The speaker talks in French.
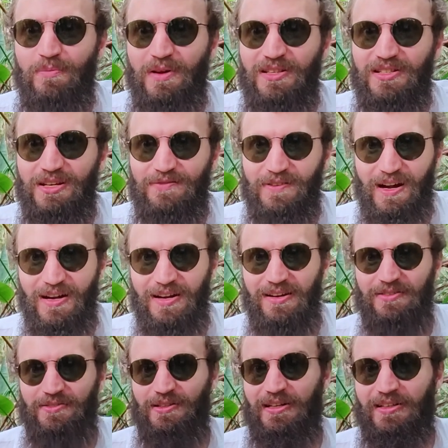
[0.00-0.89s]

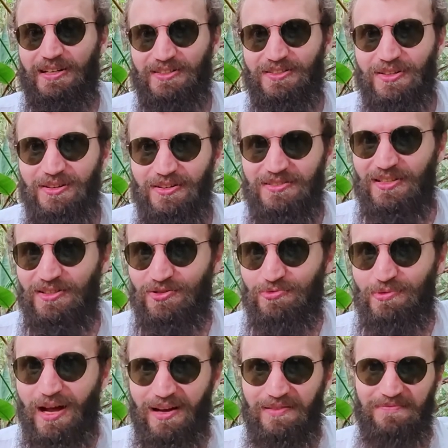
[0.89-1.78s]
médiéval. Il n'y en a qu'un seul, c'est
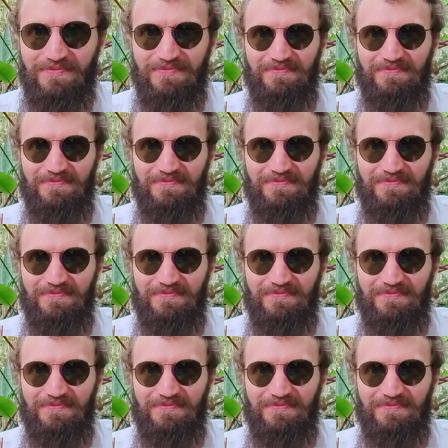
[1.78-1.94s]
celui-là.